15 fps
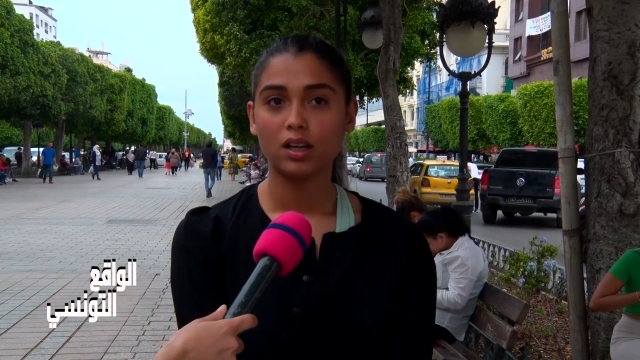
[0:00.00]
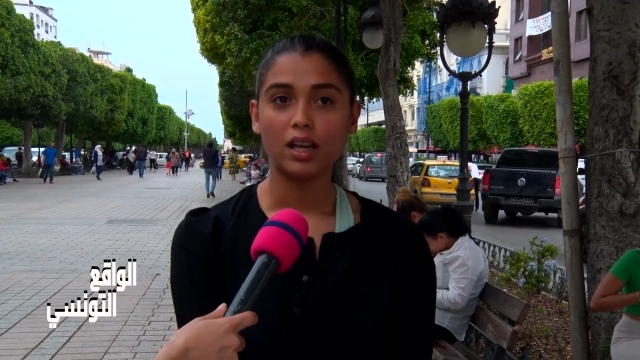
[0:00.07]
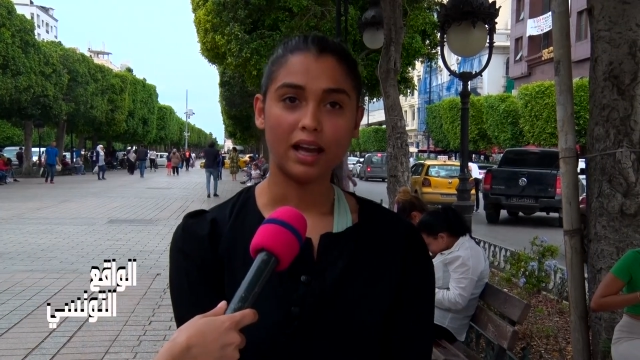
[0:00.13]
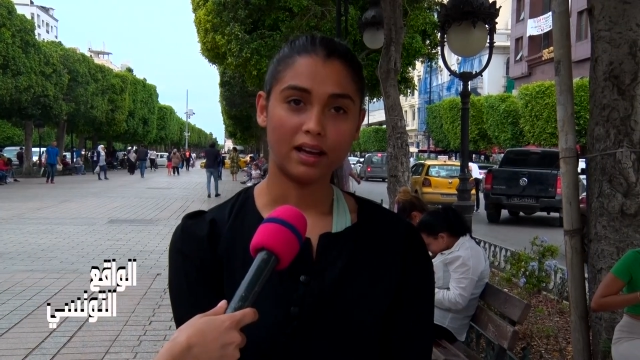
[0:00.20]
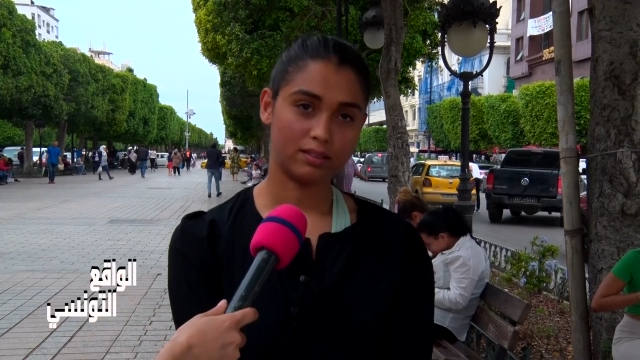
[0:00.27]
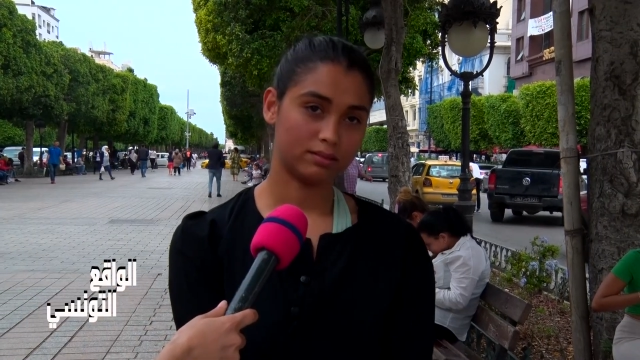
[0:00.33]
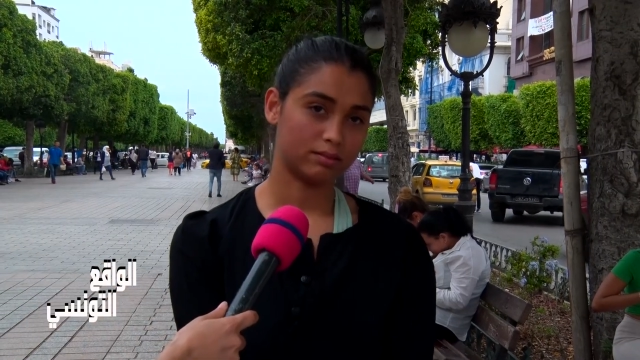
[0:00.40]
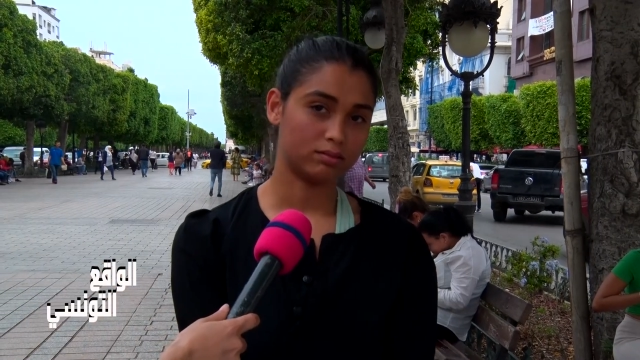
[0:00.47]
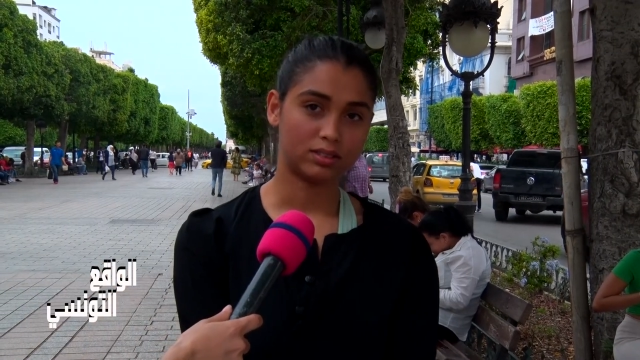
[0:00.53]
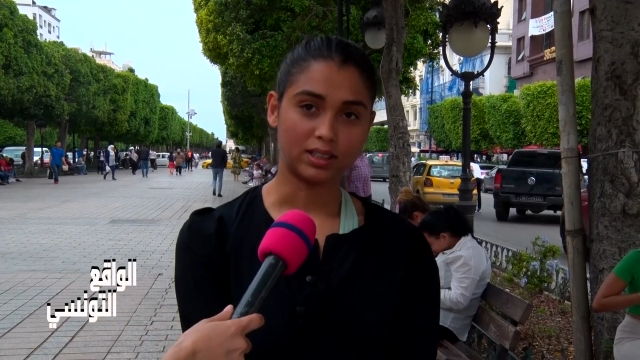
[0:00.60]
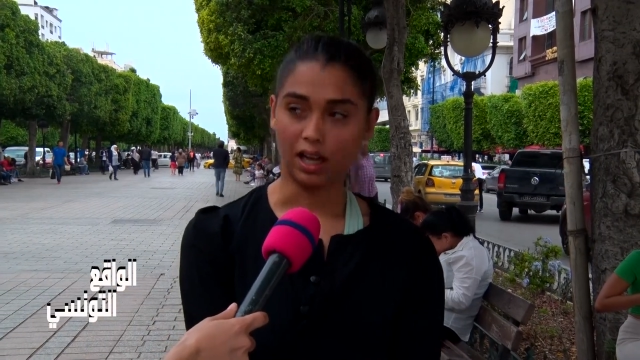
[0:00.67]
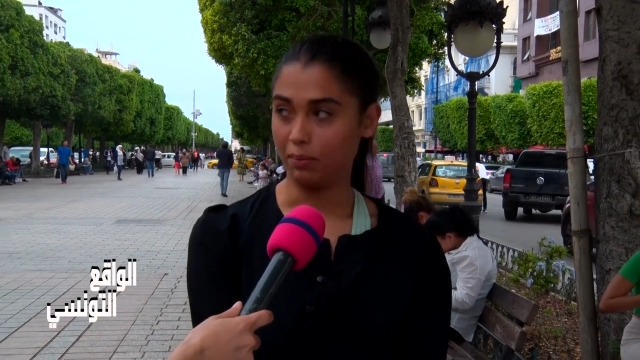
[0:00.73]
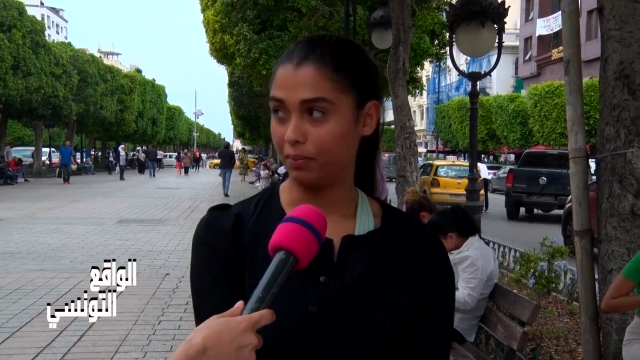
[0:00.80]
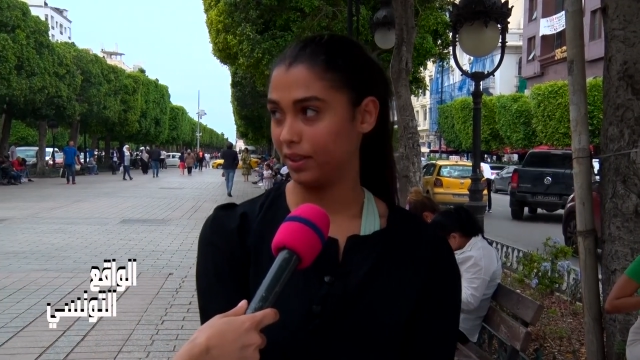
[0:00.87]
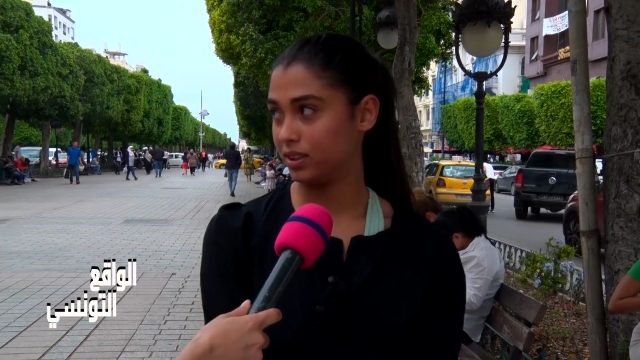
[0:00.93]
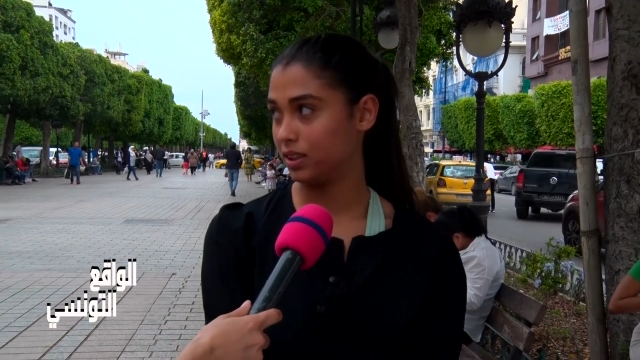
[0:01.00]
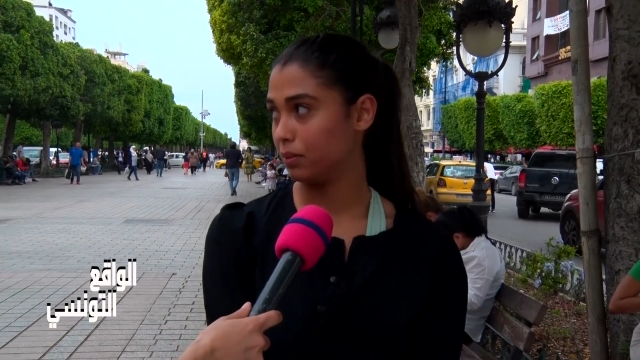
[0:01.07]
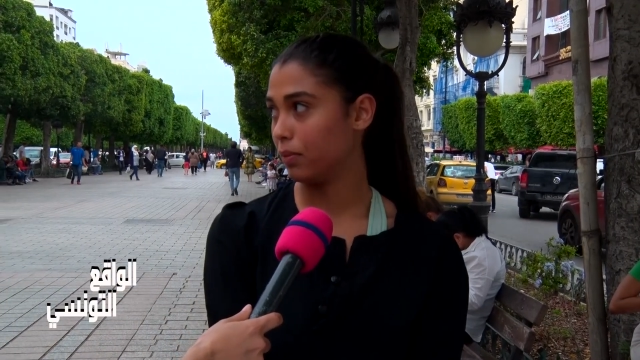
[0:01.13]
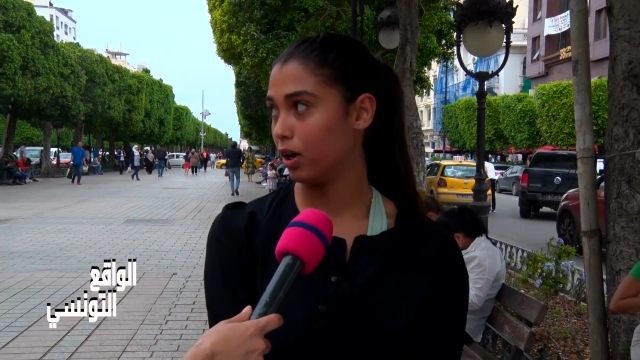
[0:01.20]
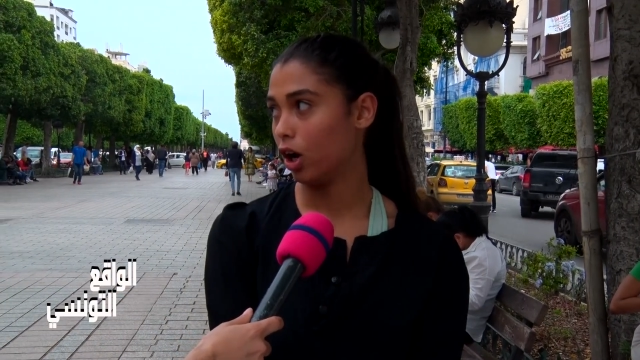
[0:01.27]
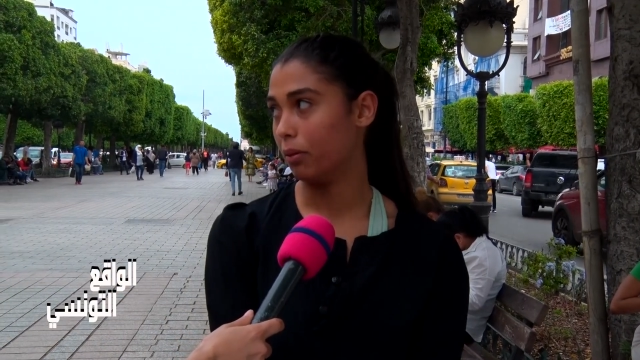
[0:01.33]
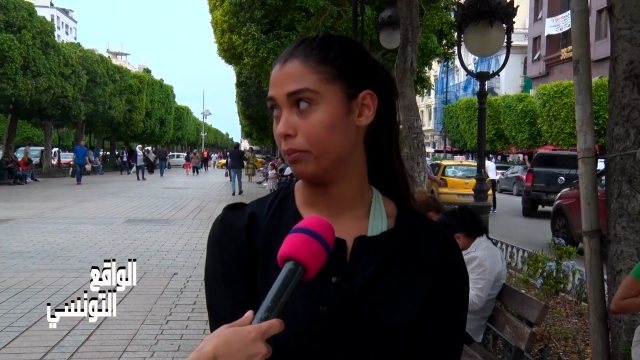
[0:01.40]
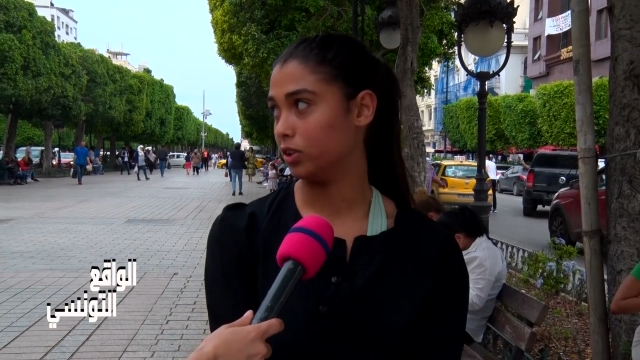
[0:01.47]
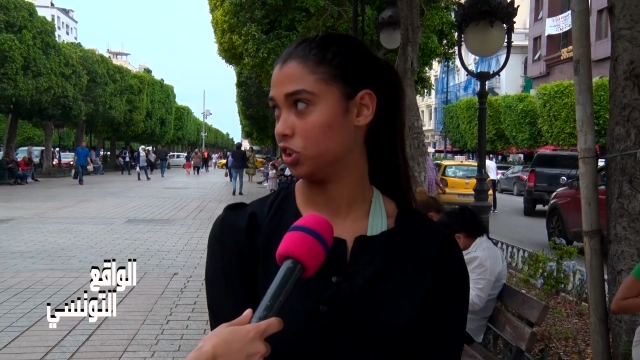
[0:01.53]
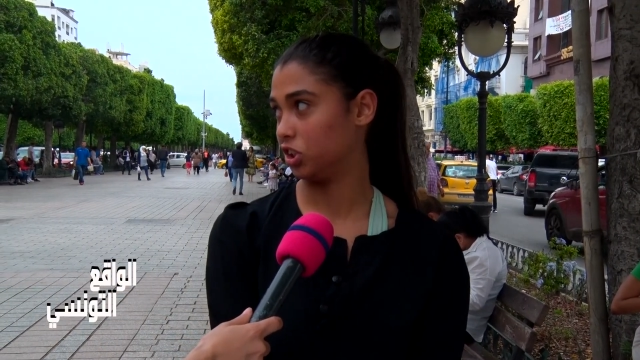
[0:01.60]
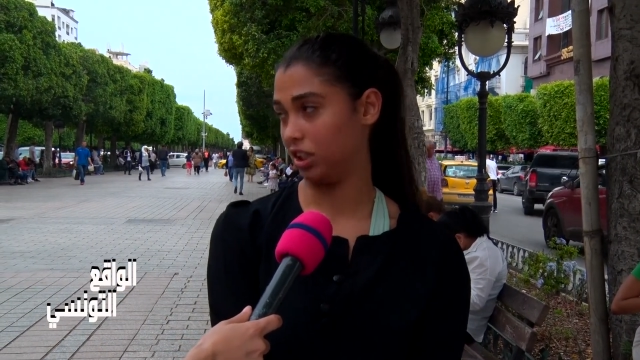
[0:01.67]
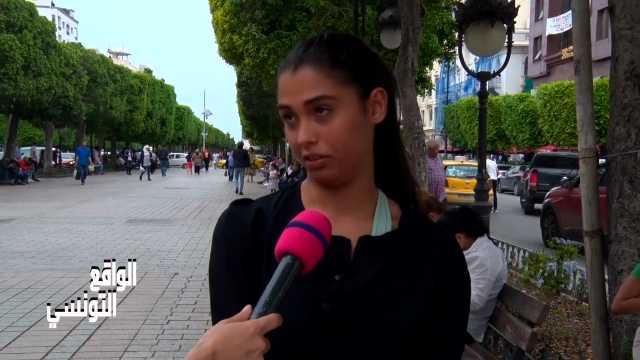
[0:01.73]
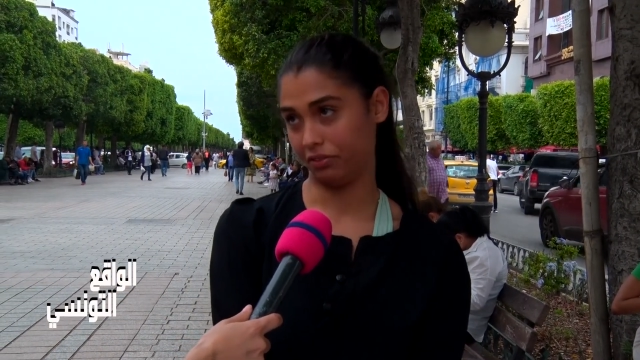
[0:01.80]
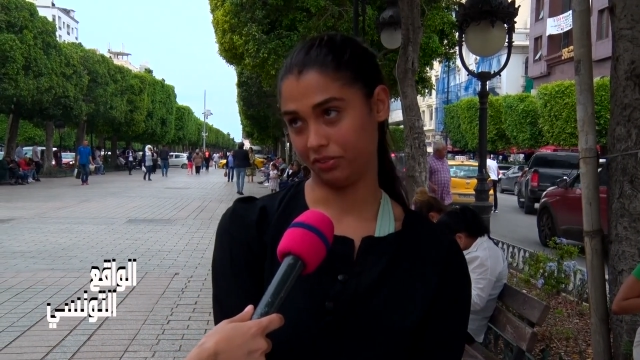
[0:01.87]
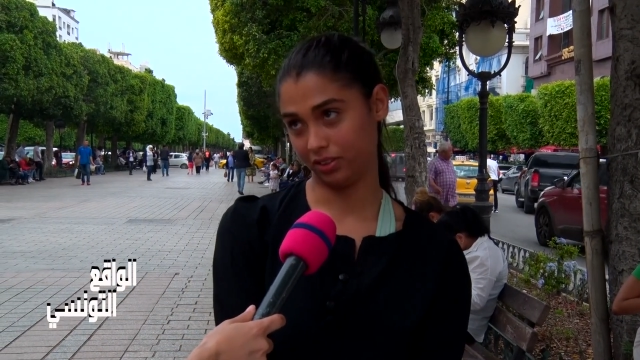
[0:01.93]
لا صاحباتي ما هم مش
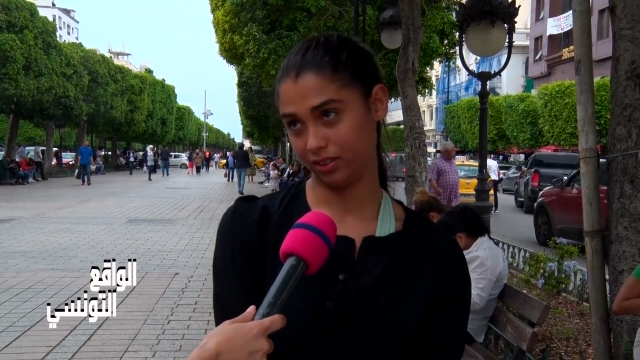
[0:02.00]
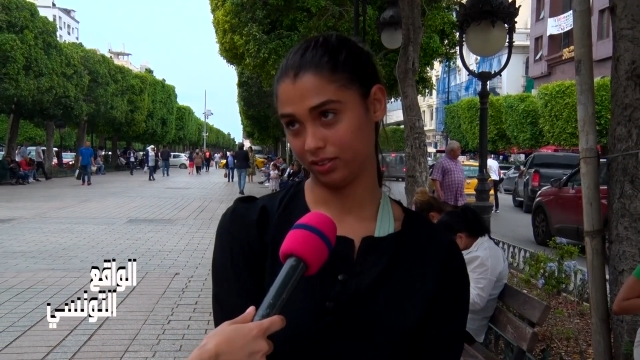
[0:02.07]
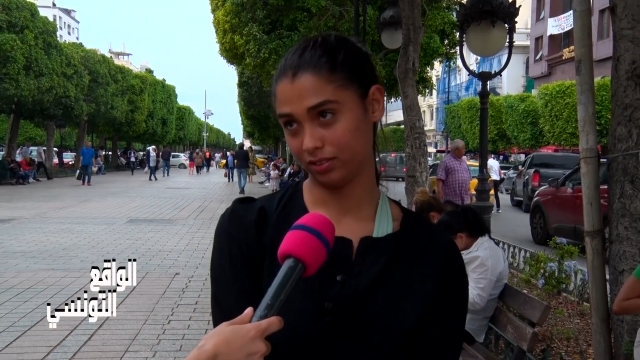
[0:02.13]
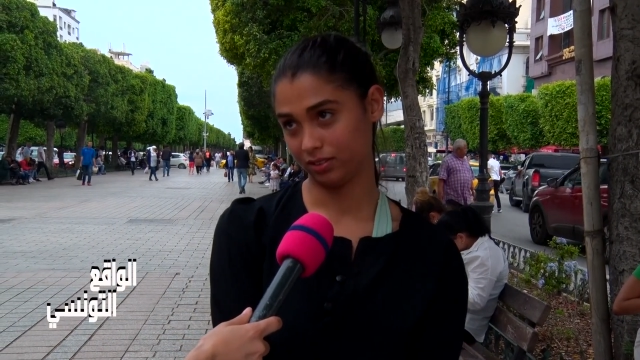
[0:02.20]
كيفي